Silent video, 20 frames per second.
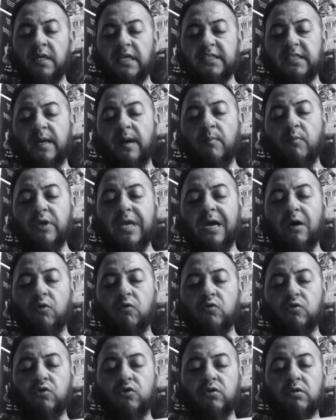Estaba muy a
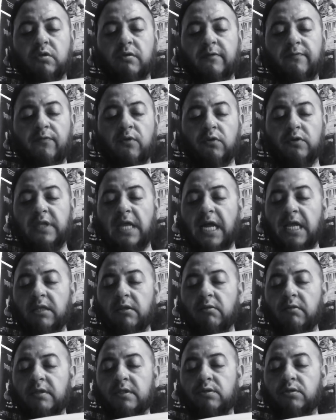gusto
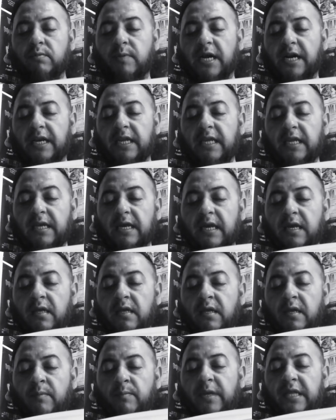flotando en su barriga
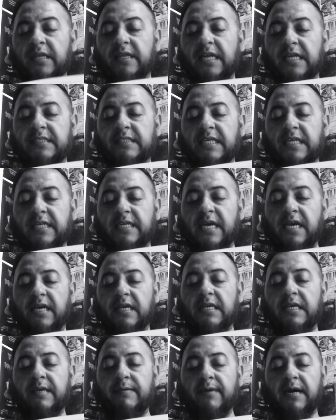mientras ella
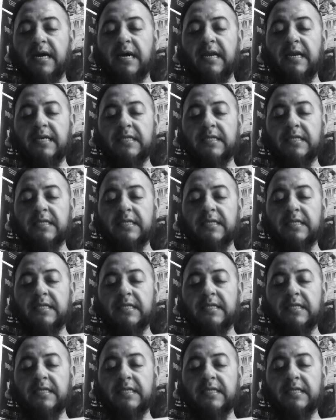iba